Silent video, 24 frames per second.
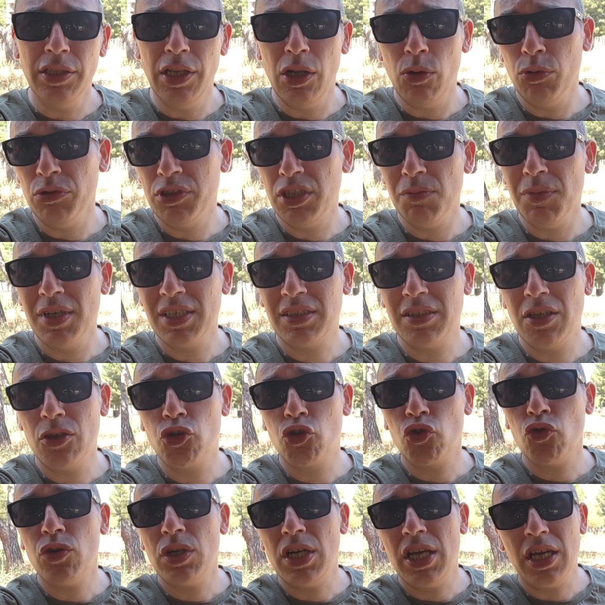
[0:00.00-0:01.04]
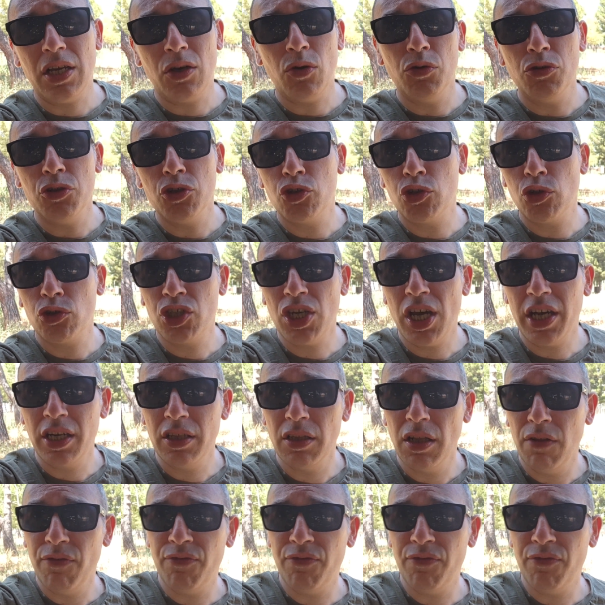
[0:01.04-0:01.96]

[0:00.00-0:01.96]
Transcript: nell'ultima stagione con i sociali